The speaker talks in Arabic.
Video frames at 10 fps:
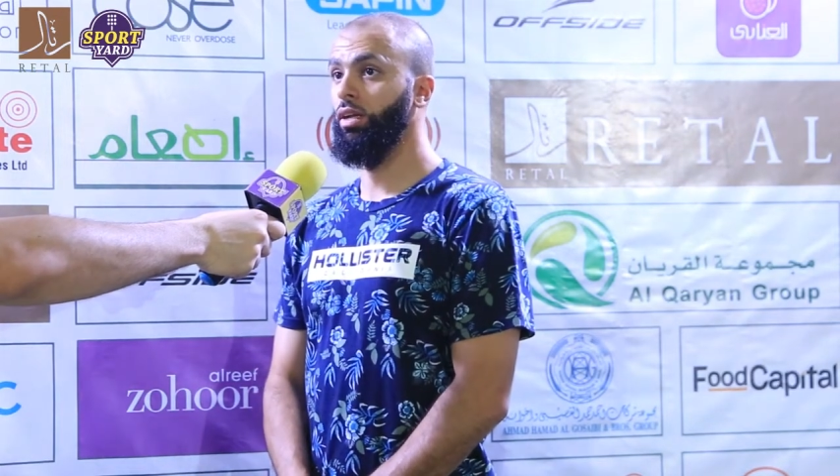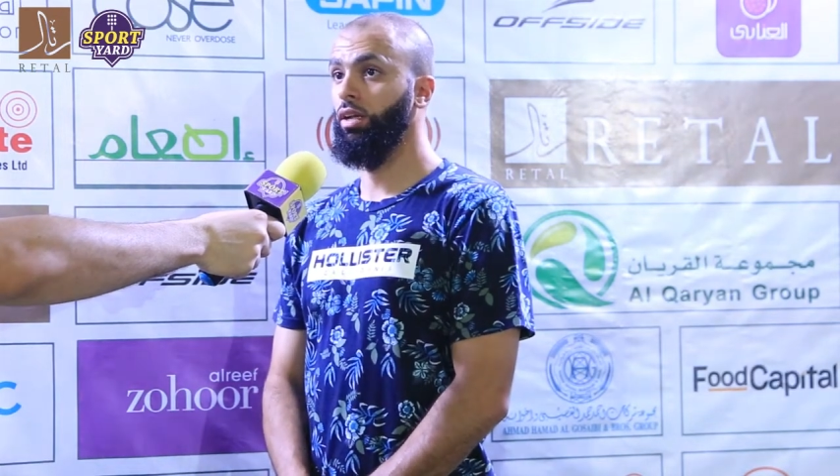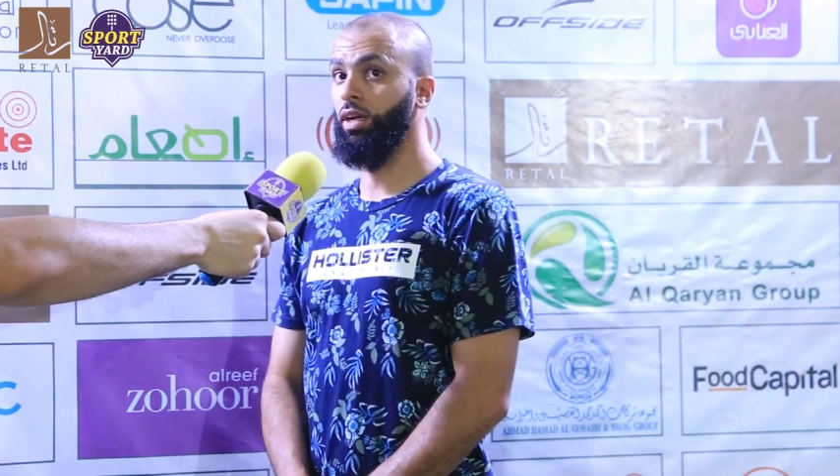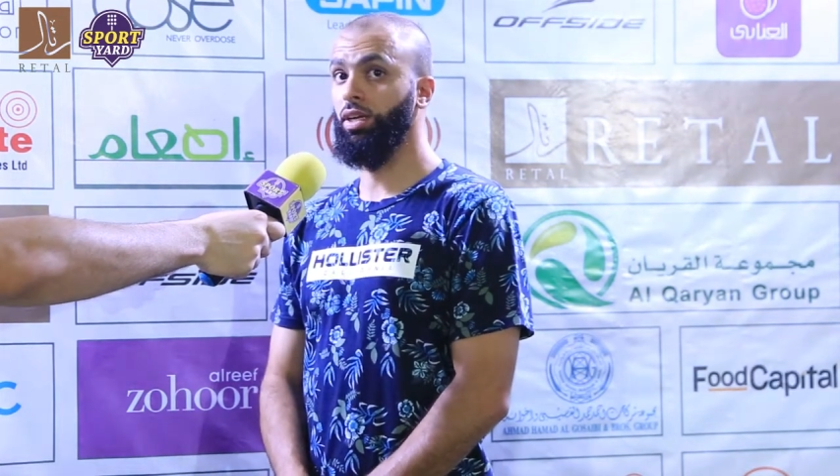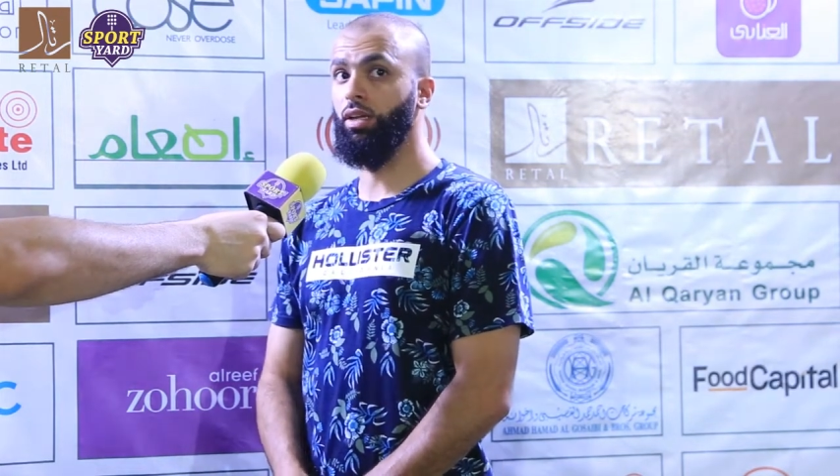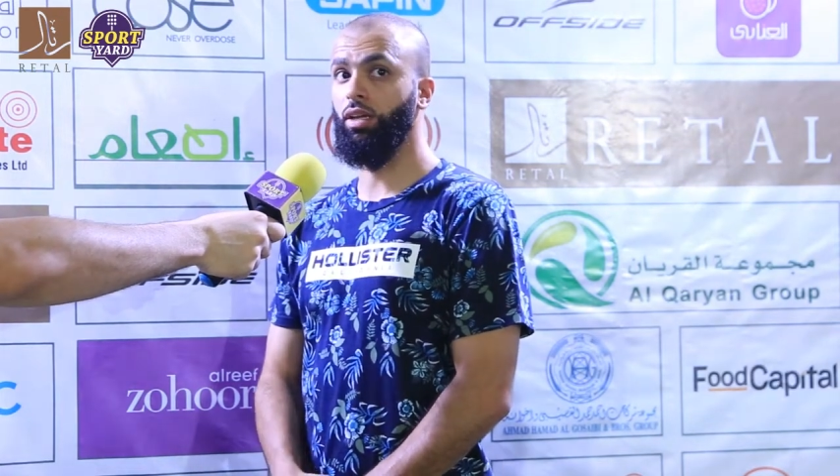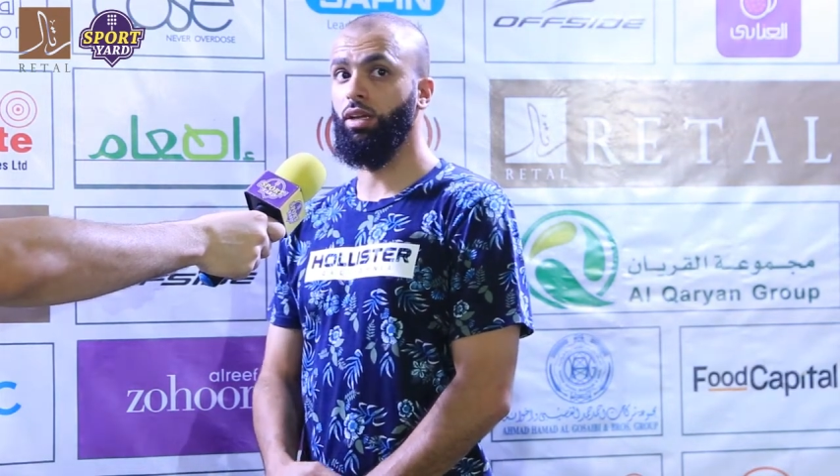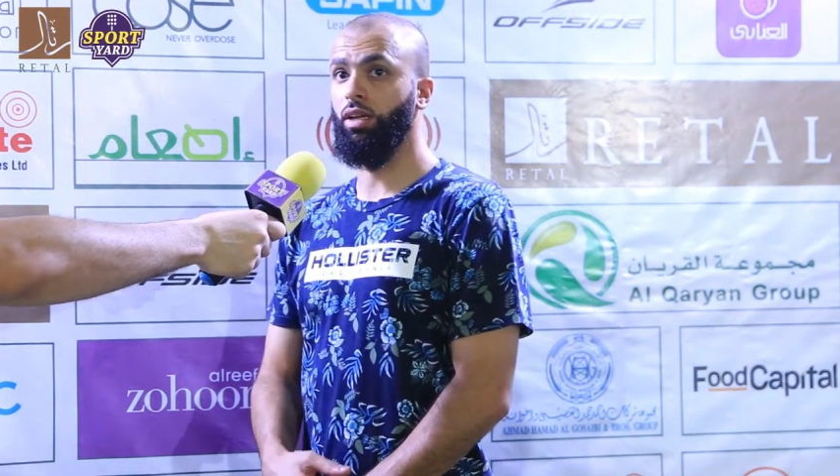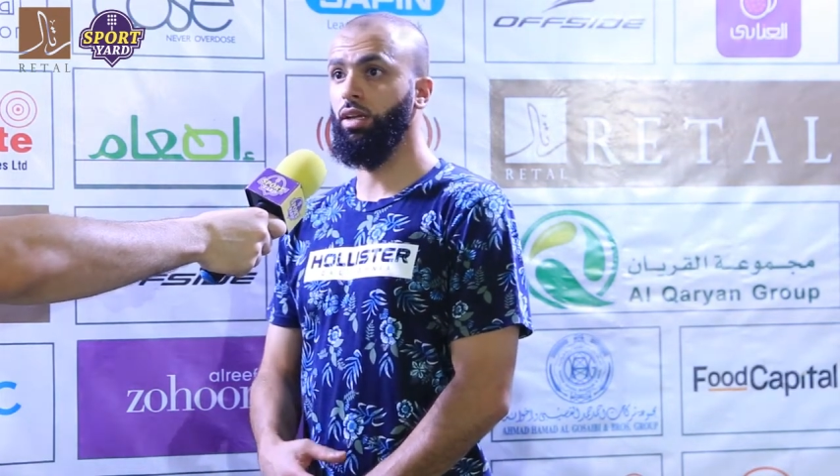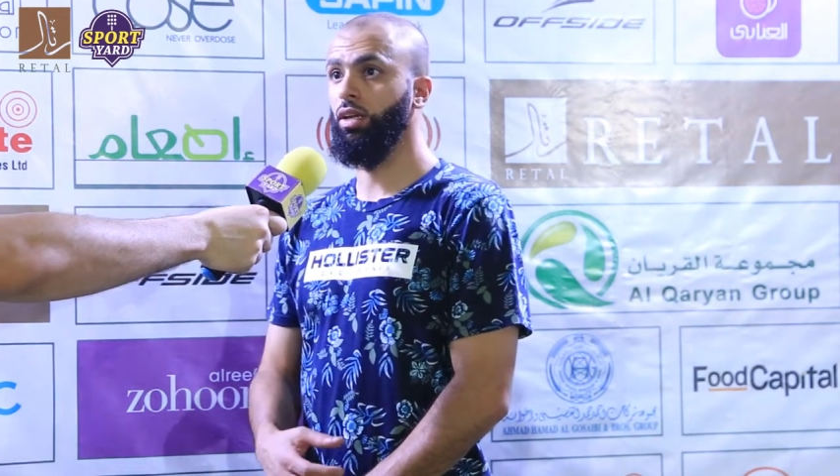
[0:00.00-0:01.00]

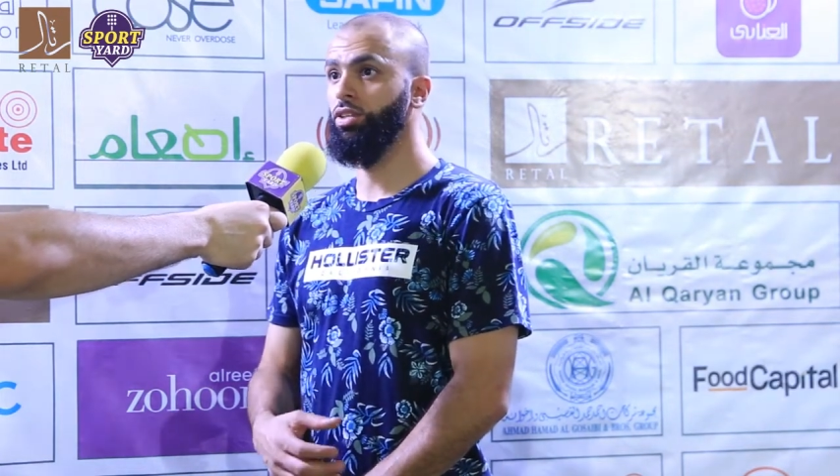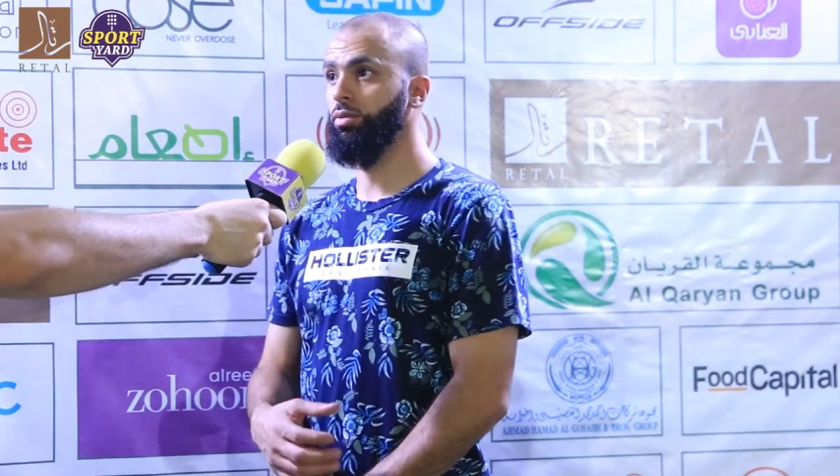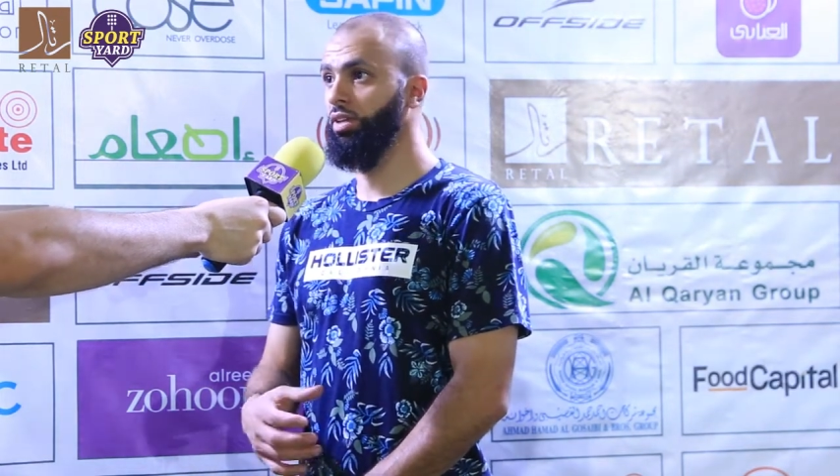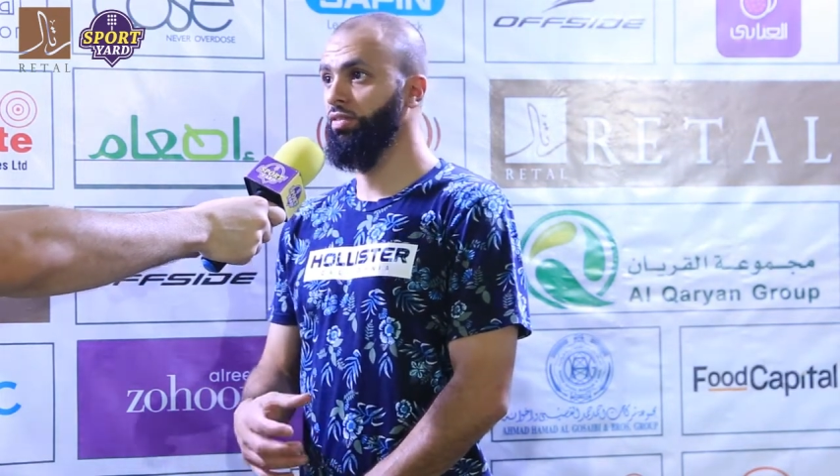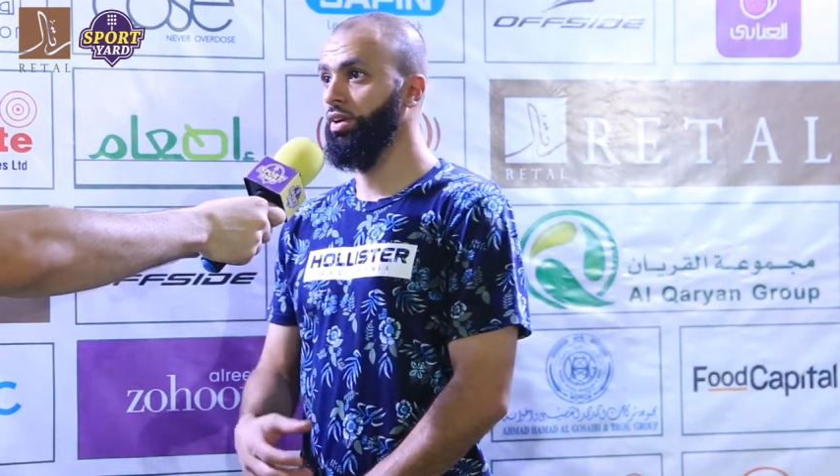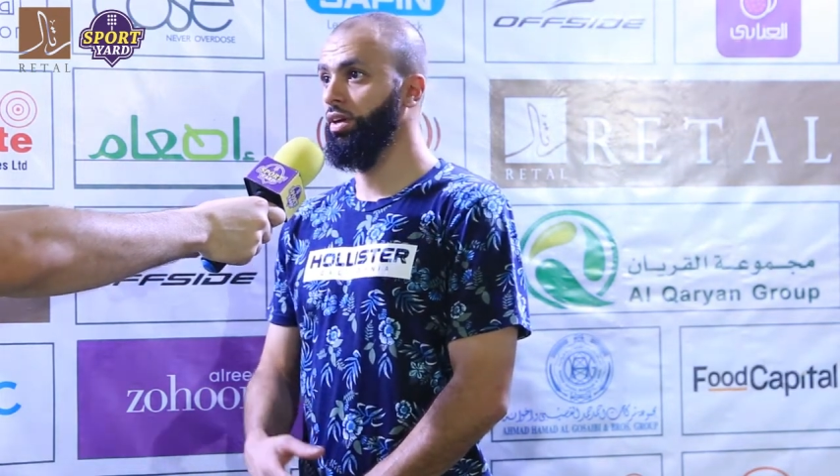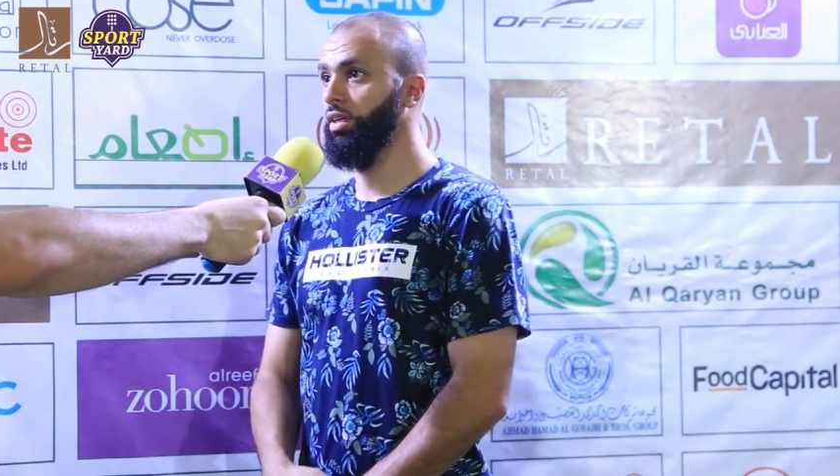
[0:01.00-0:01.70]
الحقيقه جميع الفرق